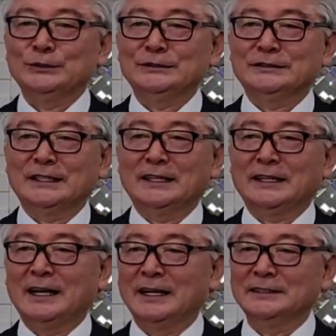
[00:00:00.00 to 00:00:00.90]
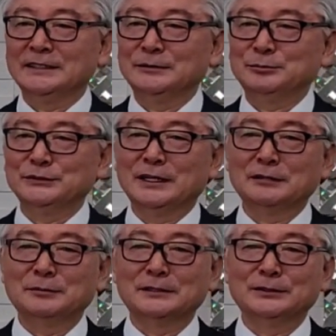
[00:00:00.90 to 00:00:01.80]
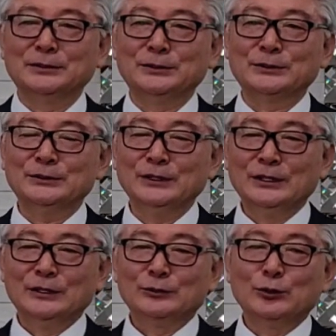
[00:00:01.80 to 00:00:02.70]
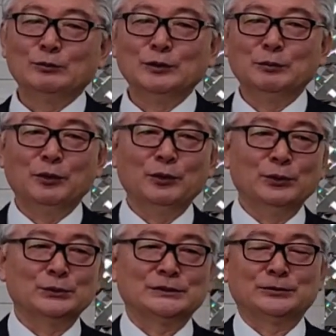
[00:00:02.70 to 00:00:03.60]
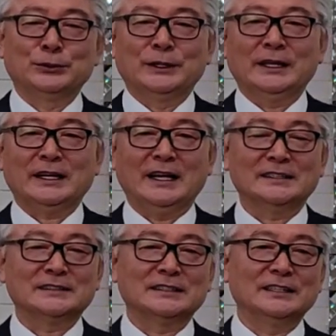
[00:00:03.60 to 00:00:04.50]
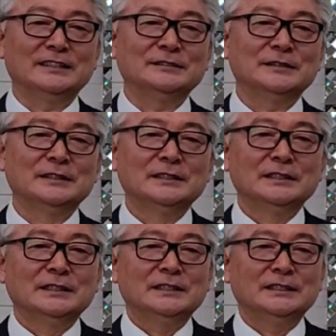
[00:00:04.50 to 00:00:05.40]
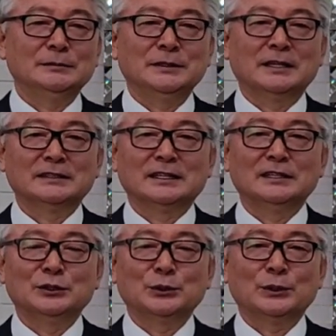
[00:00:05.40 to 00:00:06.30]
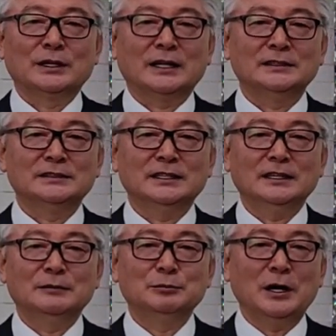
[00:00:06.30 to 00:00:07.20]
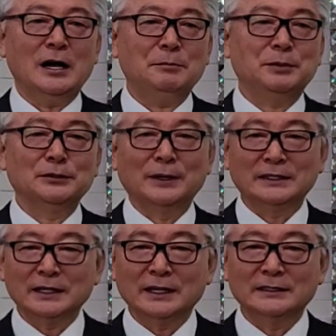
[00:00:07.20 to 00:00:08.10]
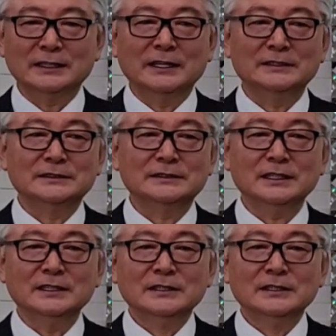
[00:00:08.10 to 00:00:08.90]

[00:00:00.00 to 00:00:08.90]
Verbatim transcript: 이제 강아지를 분양을 받으려고 동물 보호소에 갔어요. 입양을 하려고 갔는데 몇 번 왔다 갔다 했는데